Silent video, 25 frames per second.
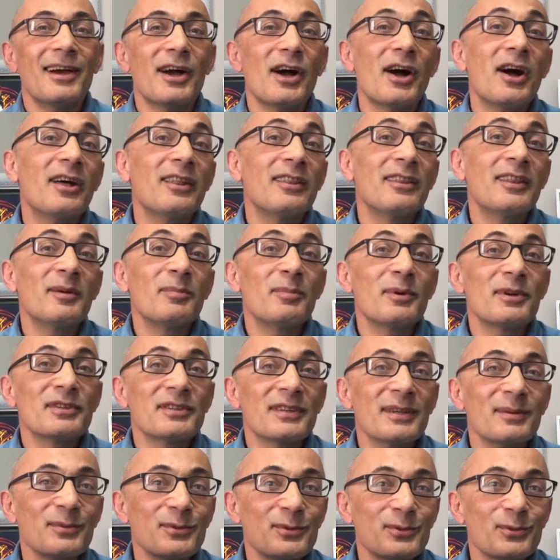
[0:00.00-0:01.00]
ki
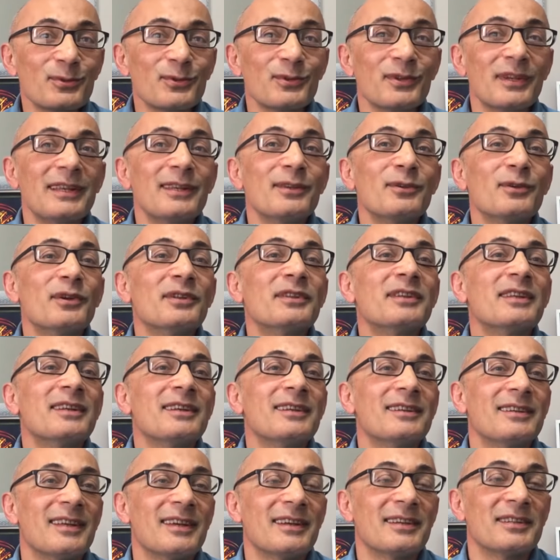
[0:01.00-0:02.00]
Allah başka bir Suriyeli
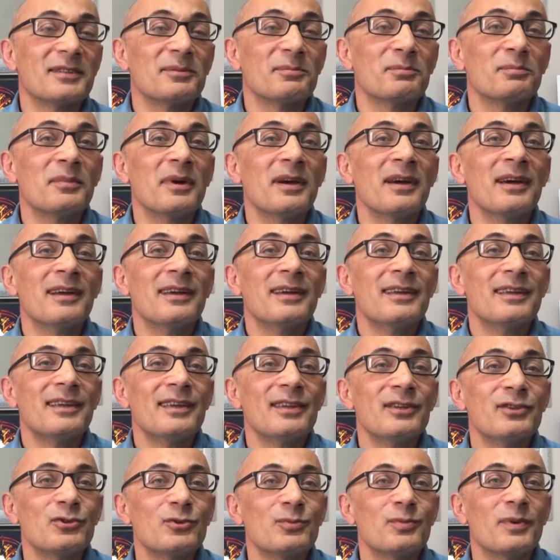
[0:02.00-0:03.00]
gönderir yardımıma.
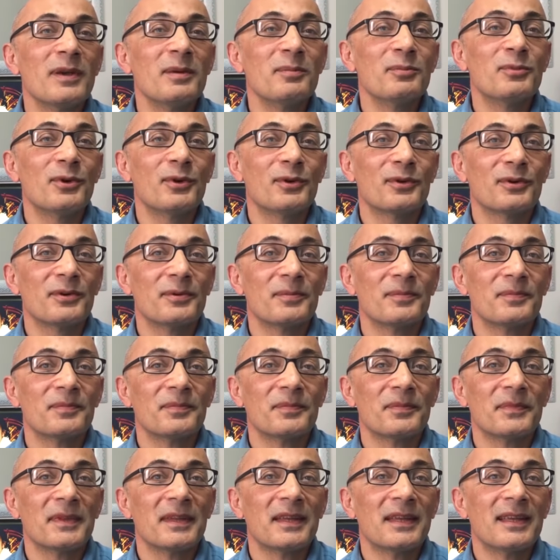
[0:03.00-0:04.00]
Hiç şüphem
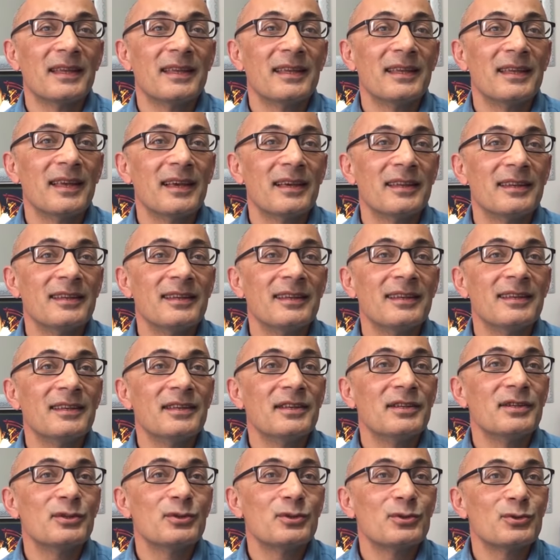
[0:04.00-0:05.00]
yok.
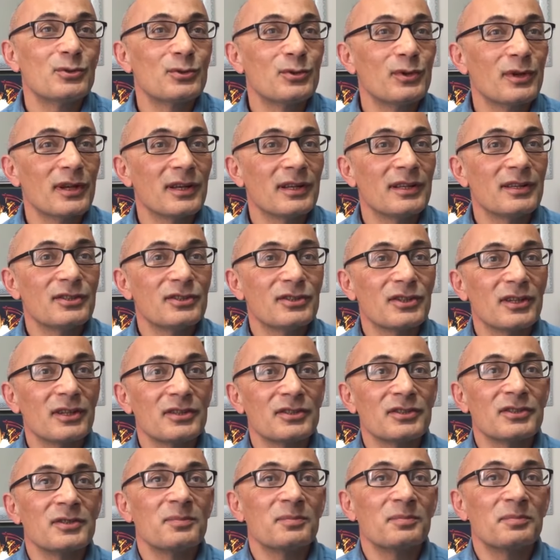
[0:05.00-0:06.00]
Yani sürekli
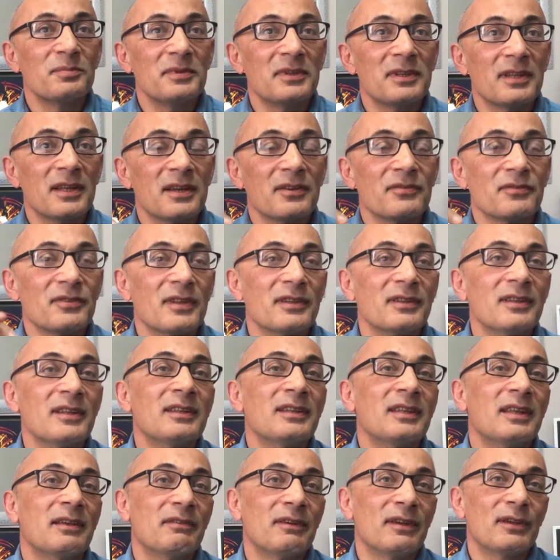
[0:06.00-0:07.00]
çalışıp bir
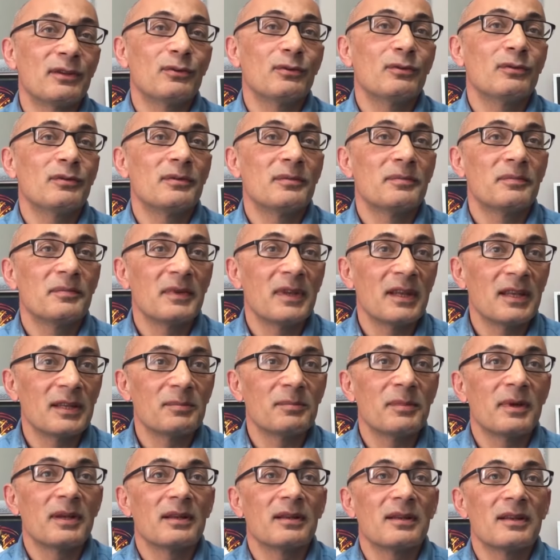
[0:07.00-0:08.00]
taraftan da tevekkül
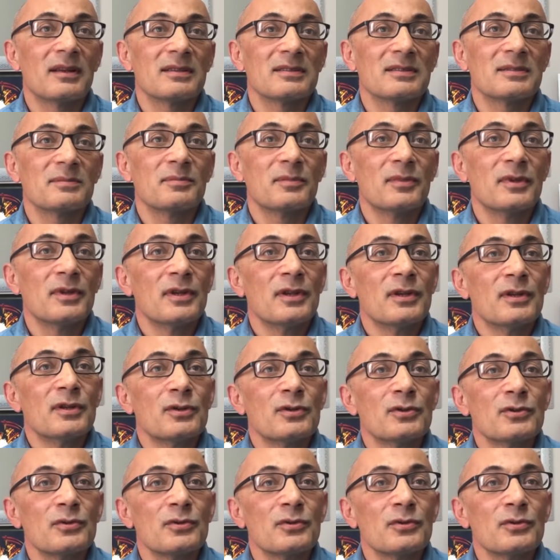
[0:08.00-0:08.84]
etmek lazım.